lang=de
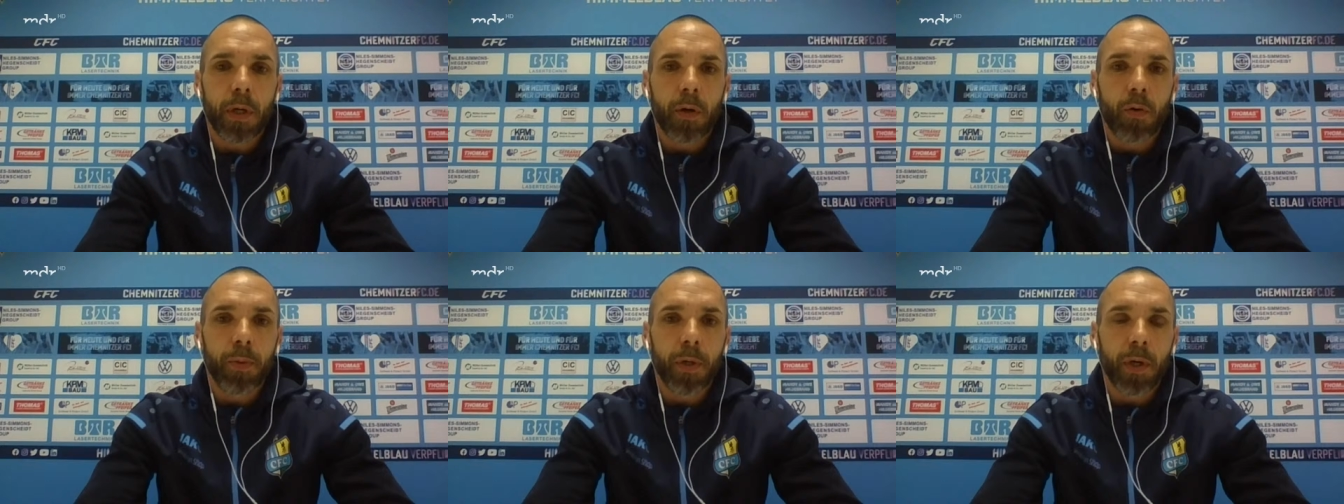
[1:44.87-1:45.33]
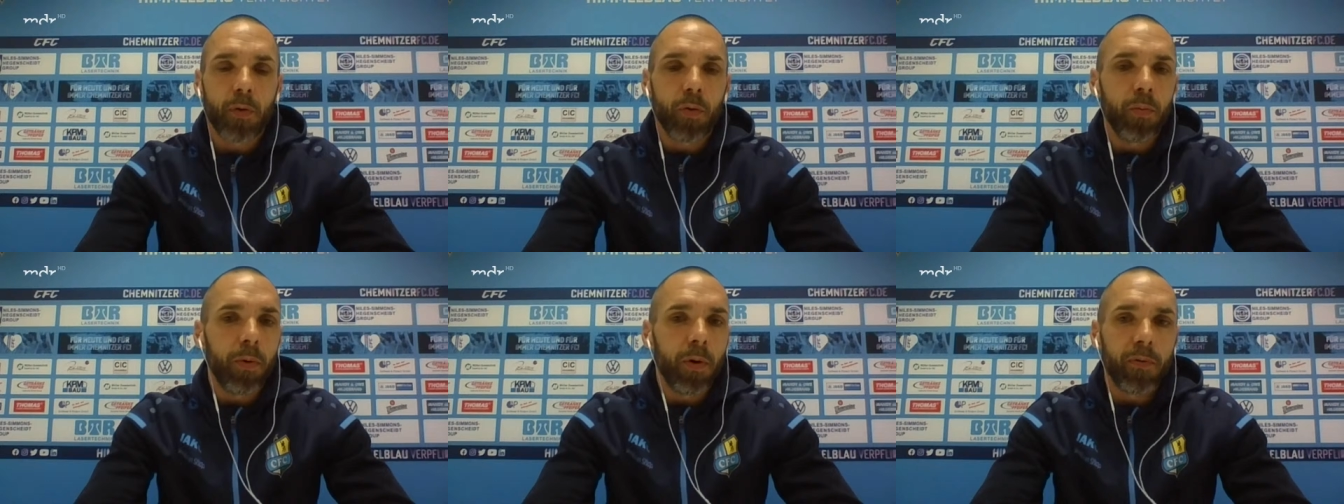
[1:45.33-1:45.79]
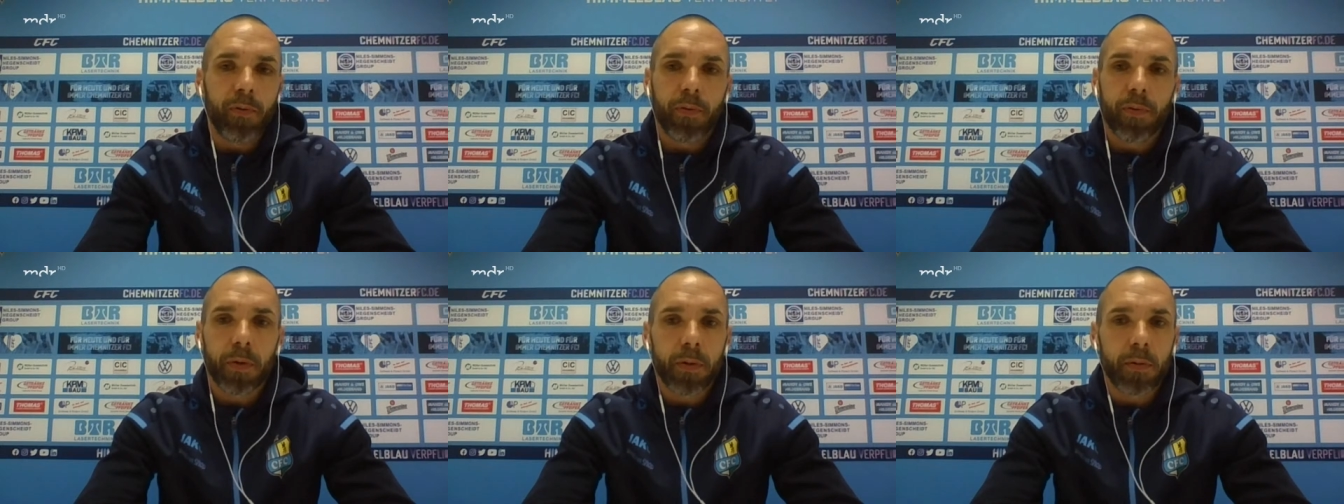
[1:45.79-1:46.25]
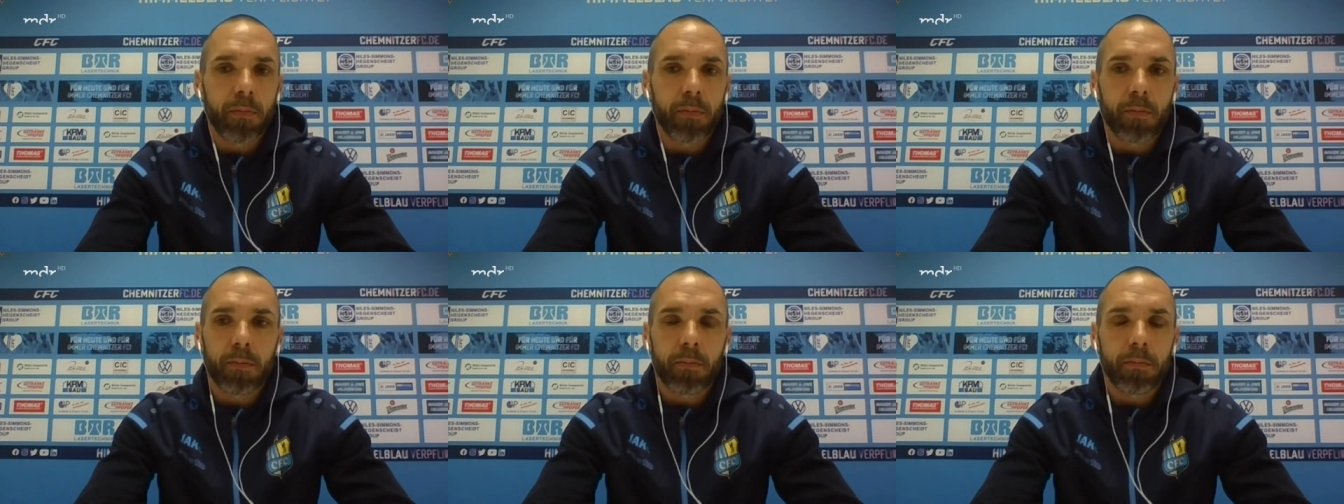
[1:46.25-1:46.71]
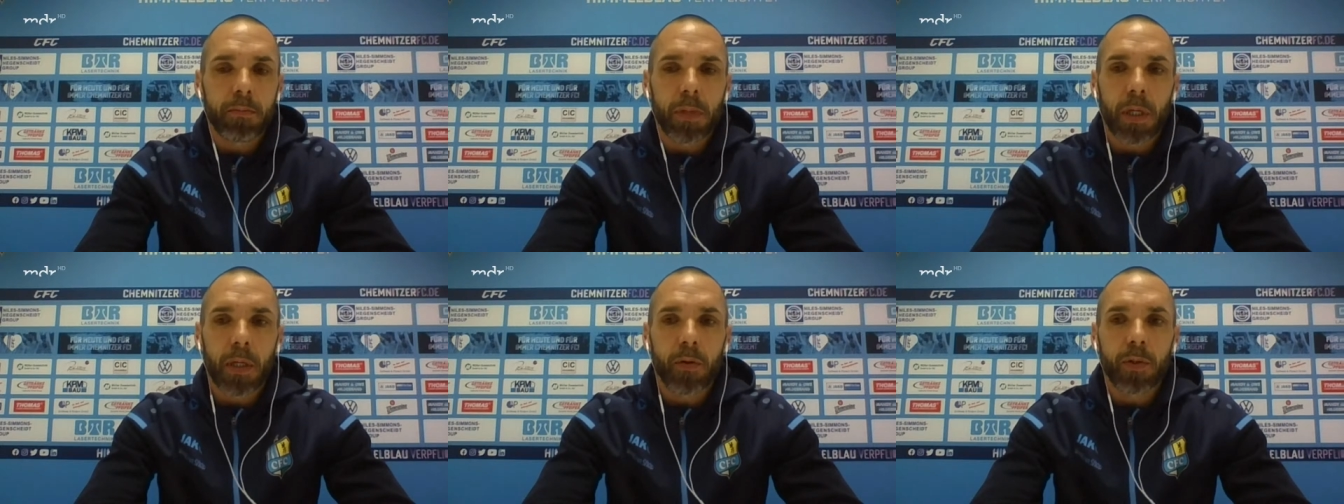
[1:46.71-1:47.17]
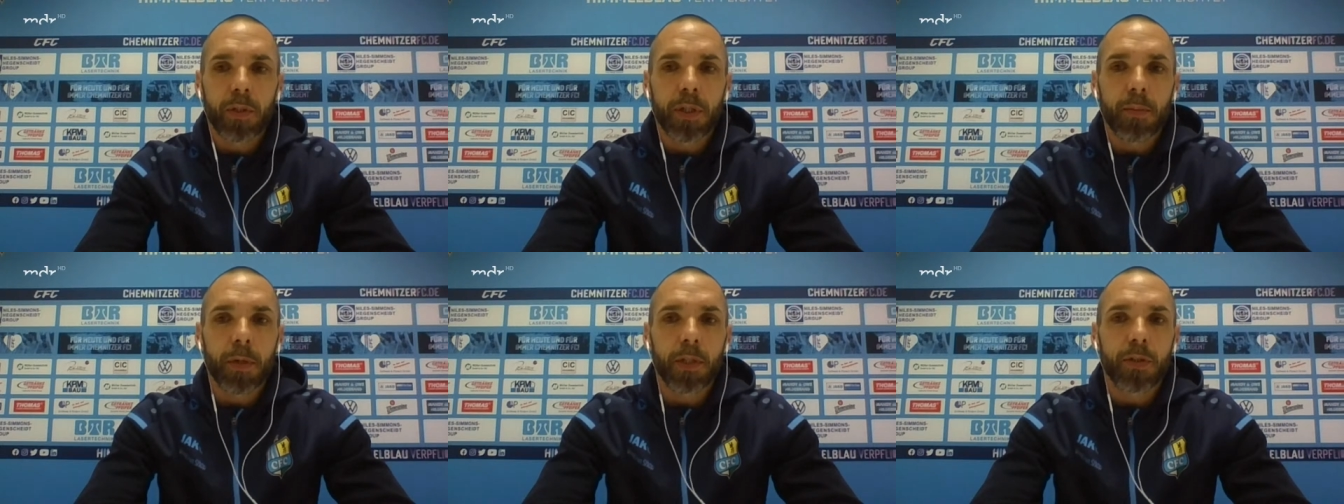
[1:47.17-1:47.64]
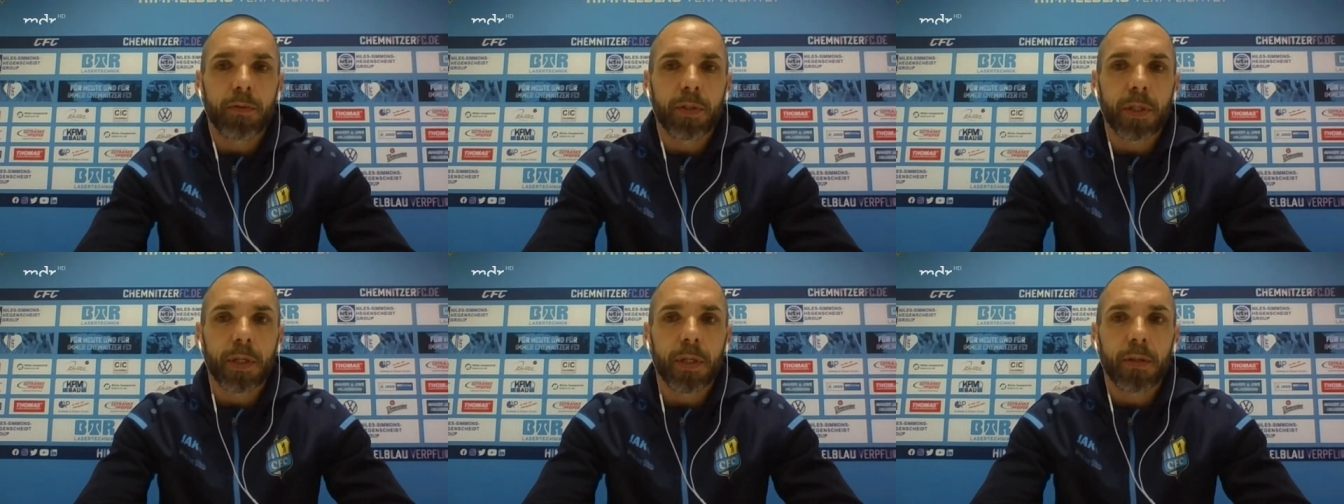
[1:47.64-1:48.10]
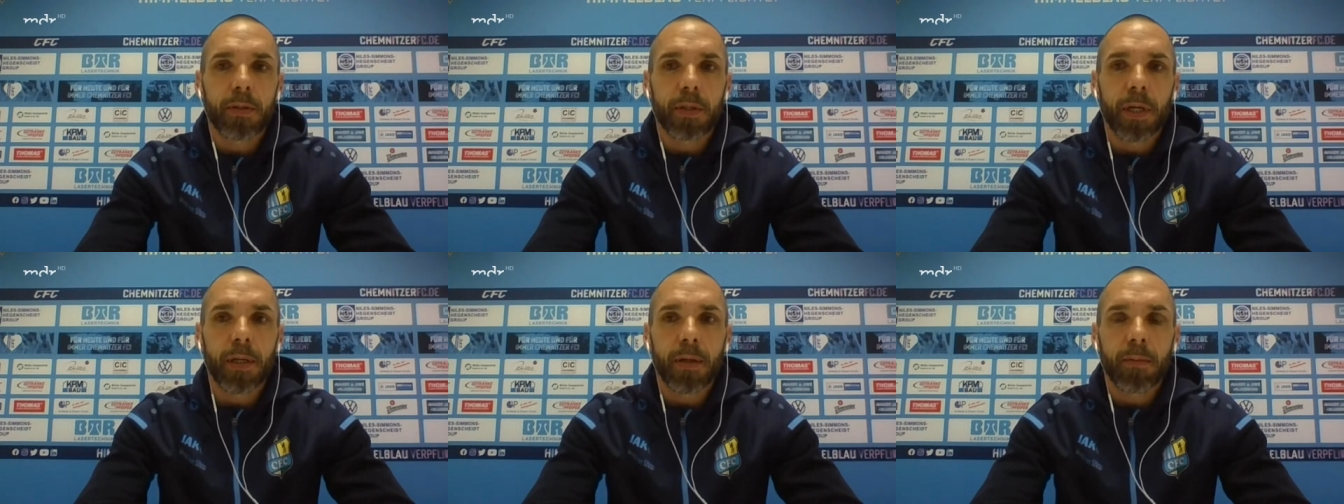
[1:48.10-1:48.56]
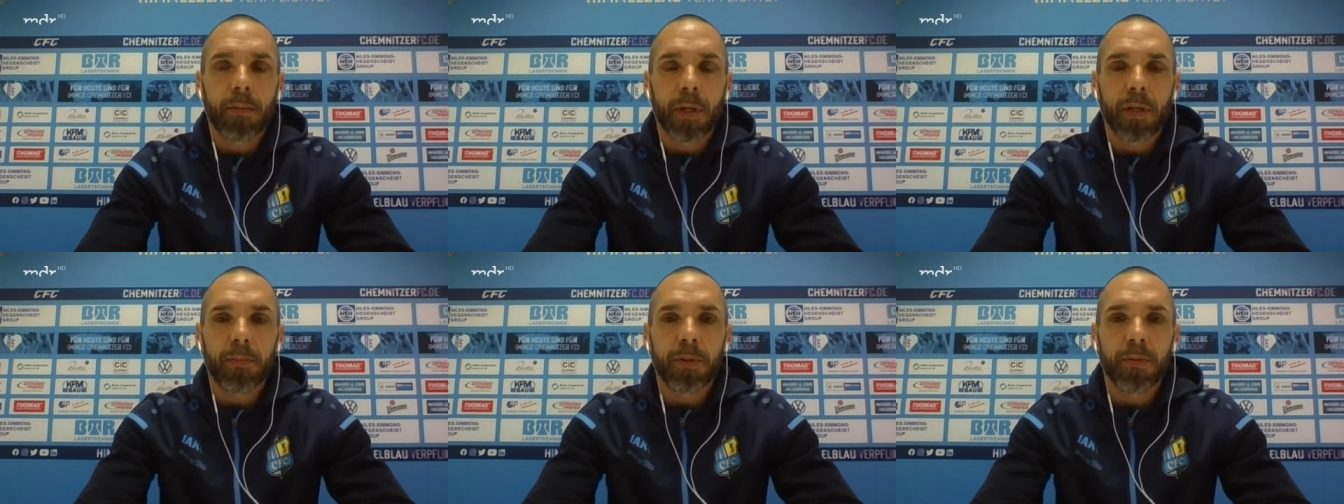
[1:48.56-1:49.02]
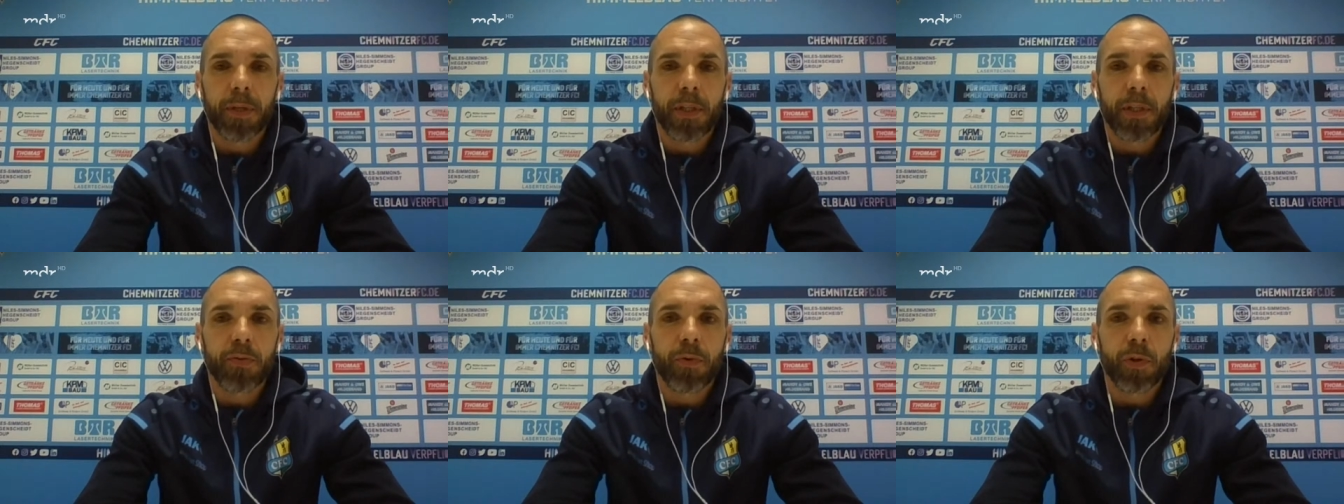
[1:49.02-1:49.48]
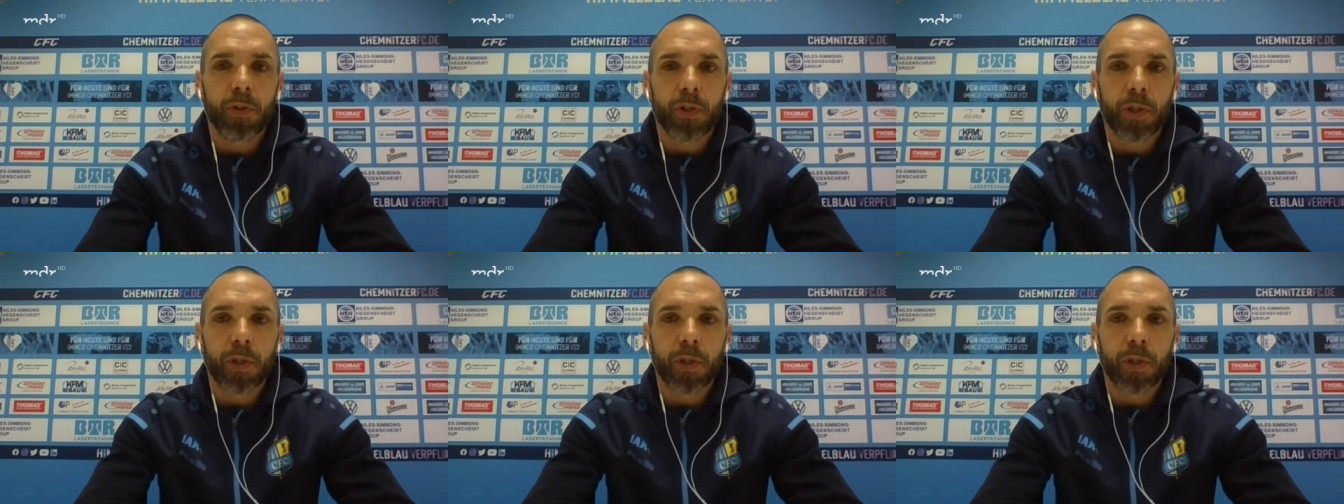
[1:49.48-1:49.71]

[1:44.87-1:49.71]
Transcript: Jakub Jakubow ähm, kann noch nicht am Mannschaftstraining teilnehmen. Da gibt es wenig.